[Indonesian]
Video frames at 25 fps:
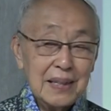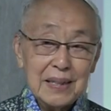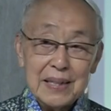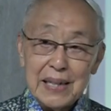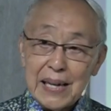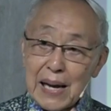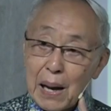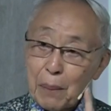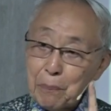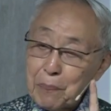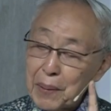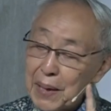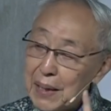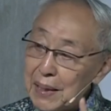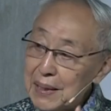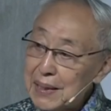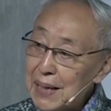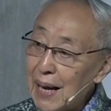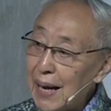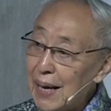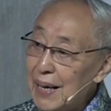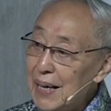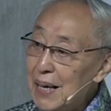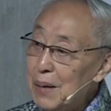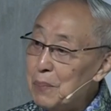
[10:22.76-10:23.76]
Tiap
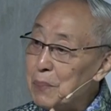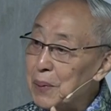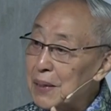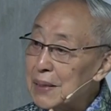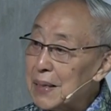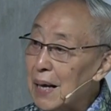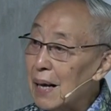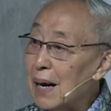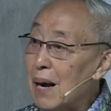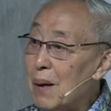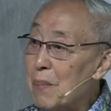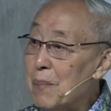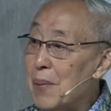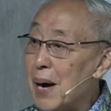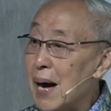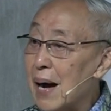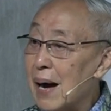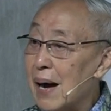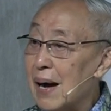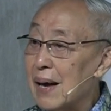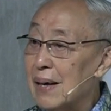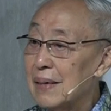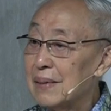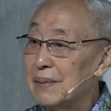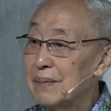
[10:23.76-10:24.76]
kita ini bisa lemah.
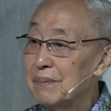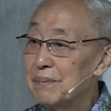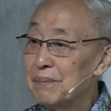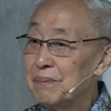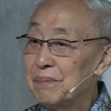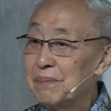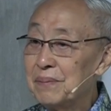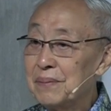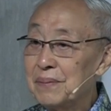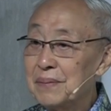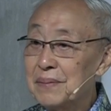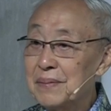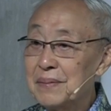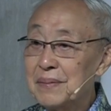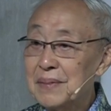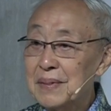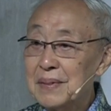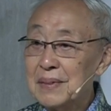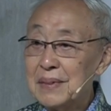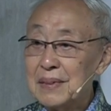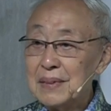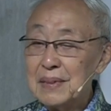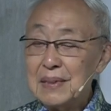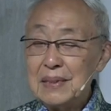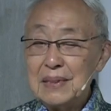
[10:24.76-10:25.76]

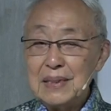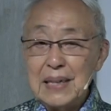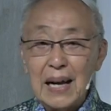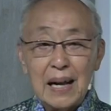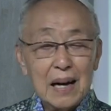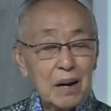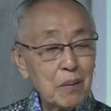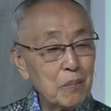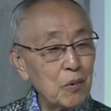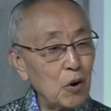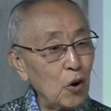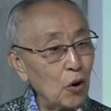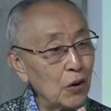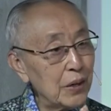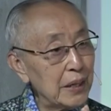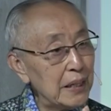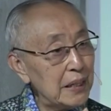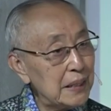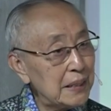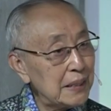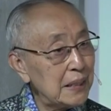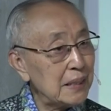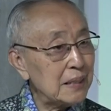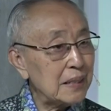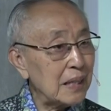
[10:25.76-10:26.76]
Dalam
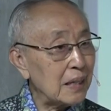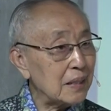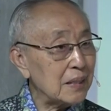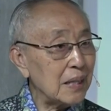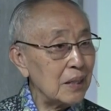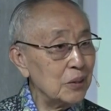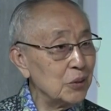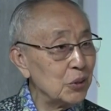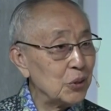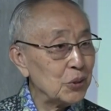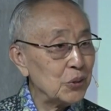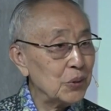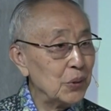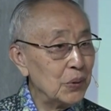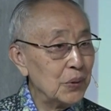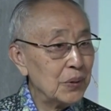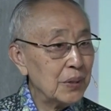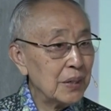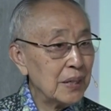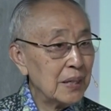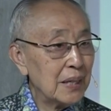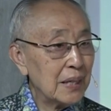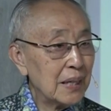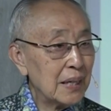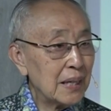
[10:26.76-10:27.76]
kondisi tertentu,
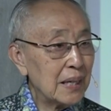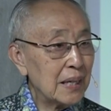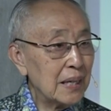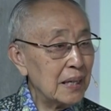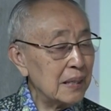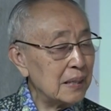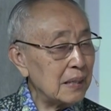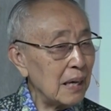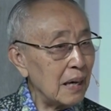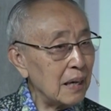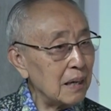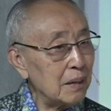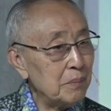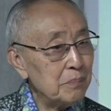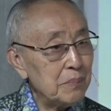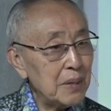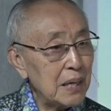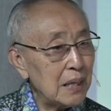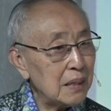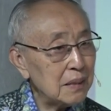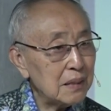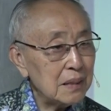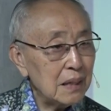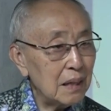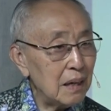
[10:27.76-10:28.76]
kita akan
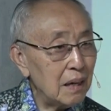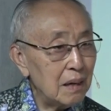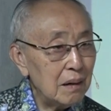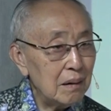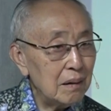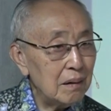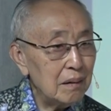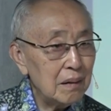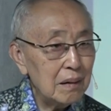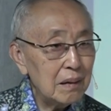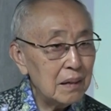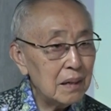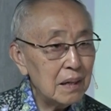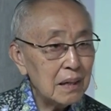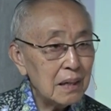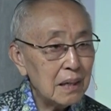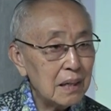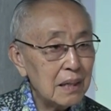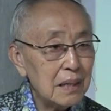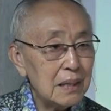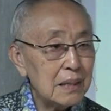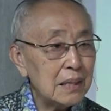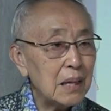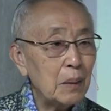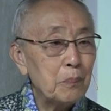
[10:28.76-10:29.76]
merasa
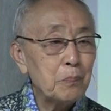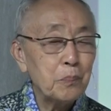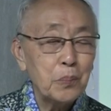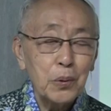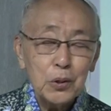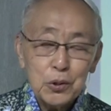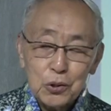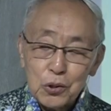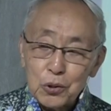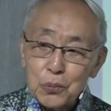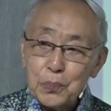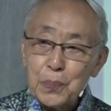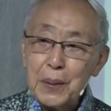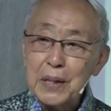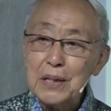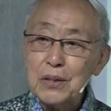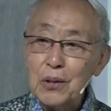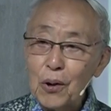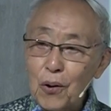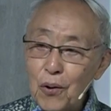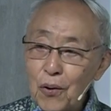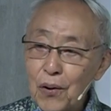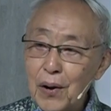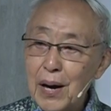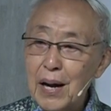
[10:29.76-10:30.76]
kita butuh
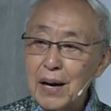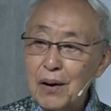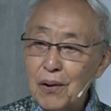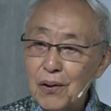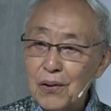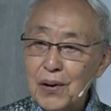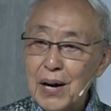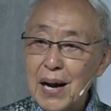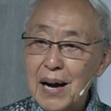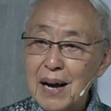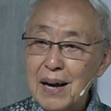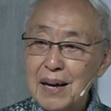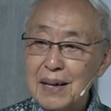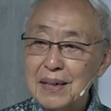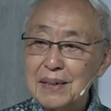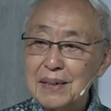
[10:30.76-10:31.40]
pertolongan orang.